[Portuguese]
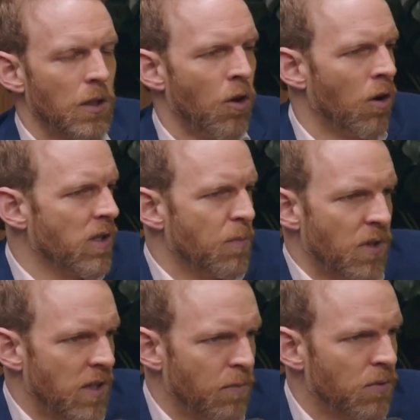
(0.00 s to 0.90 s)
nós, por
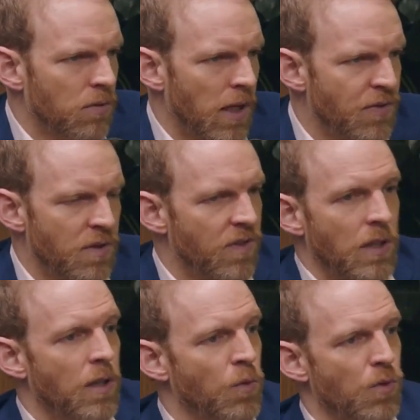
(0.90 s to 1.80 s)
exemplo, na FGV
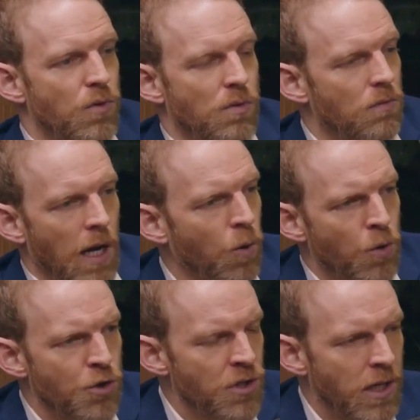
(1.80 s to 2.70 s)
temos
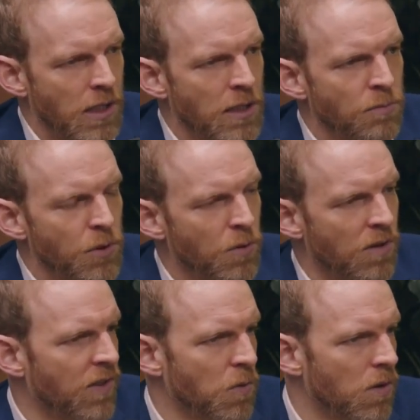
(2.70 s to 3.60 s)
acordos de intercâmbio com,
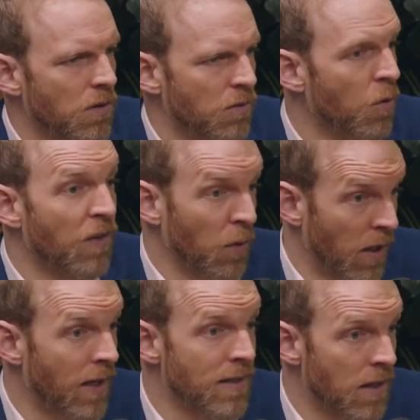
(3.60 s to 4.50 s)
facu com
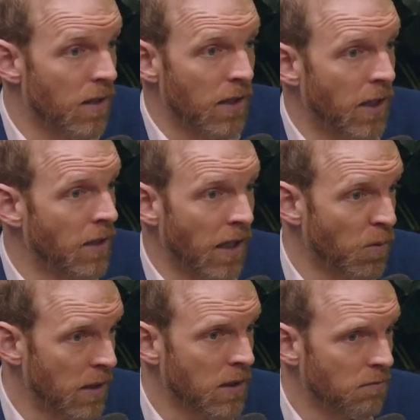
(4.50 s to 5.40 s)
faculdades né, é, em
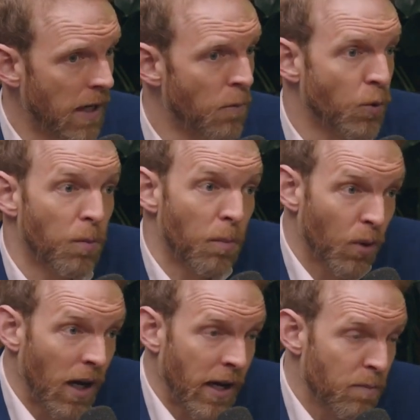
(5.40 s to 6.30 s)
Taiwan. É muito
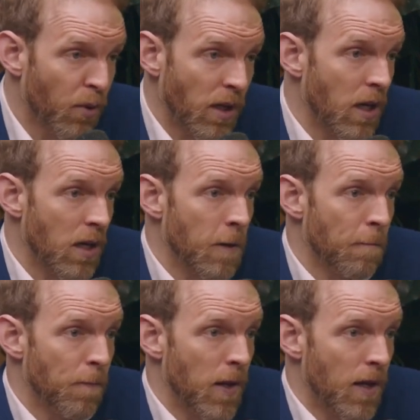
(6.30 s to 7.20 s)
popular porque
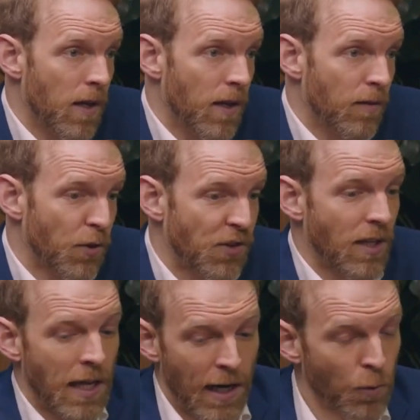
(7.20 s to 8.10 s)
você
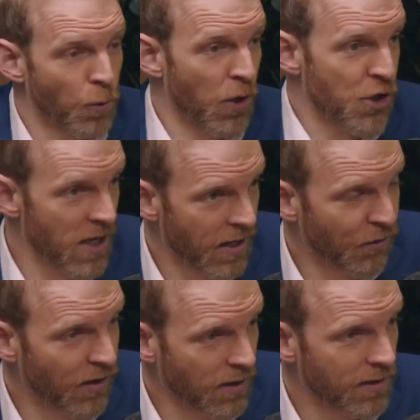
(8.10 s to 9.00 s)
tem a cultura
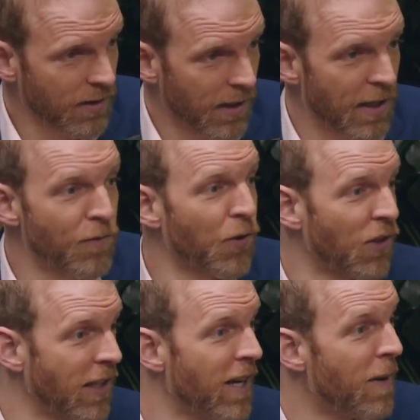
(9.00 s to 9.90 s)
chinesa Só e você
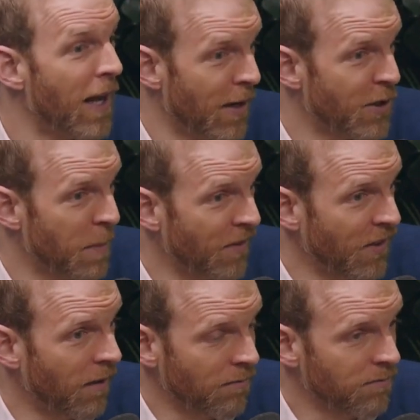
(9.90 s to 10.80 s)
tem liberdade de
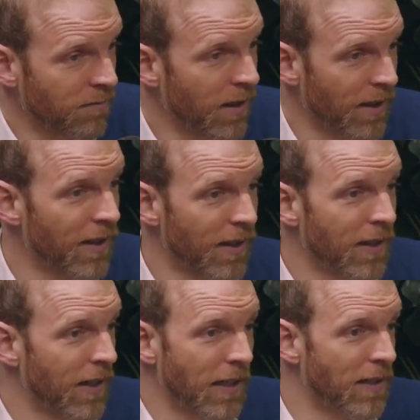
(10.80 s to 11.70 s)
expressão. É liberdade.
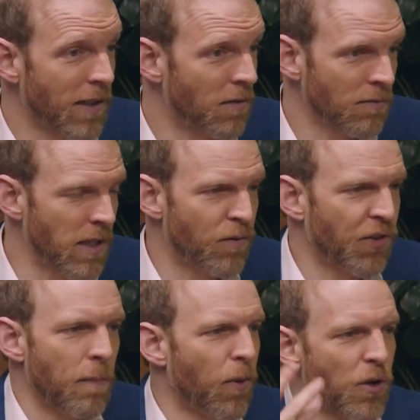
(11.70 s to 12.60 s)
Então, e
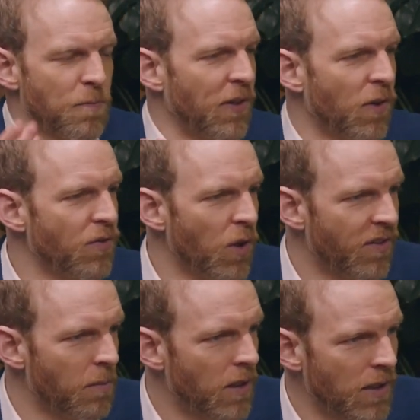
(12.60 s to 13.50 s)
você pode passar o final de
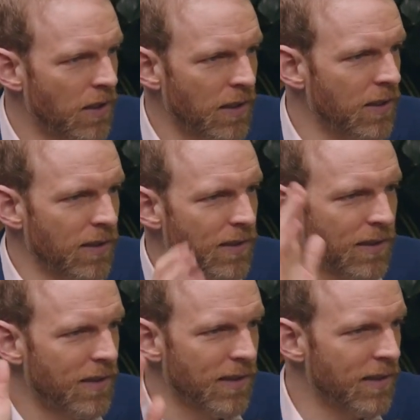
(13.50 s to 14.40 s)
semana
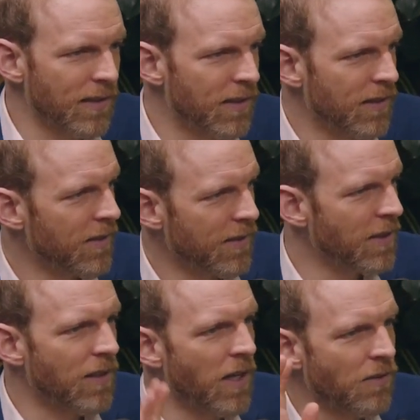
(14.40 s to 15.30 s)
é,
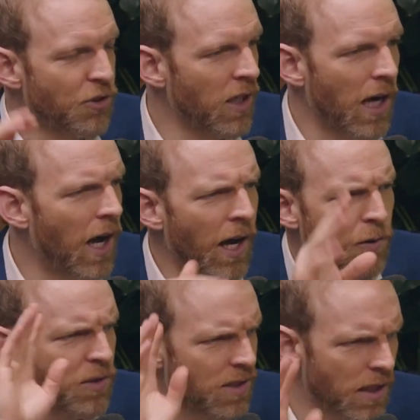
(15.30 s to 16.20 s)
em, em Xangai,
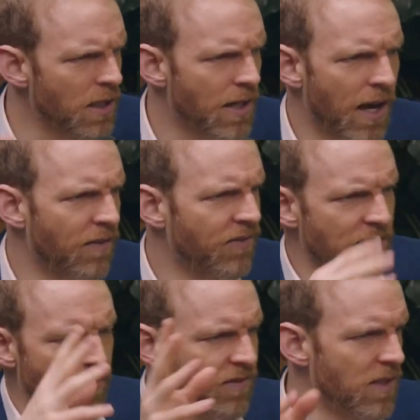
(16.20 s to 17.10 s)
onde você quiser,
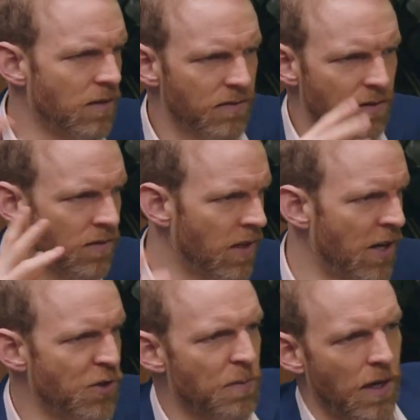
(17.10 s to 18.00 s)
fazer
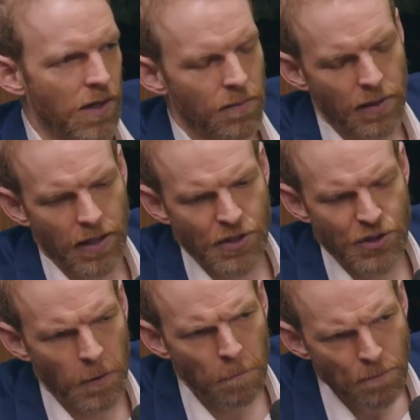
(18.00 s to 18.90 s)
viagens pela, pela
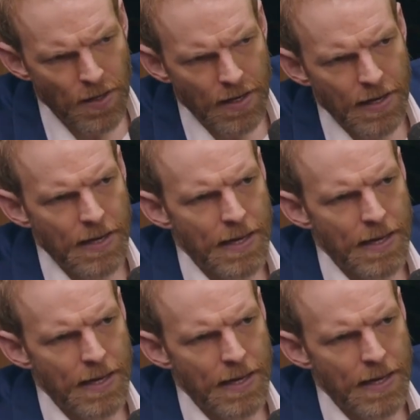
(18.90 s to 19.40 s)
região. É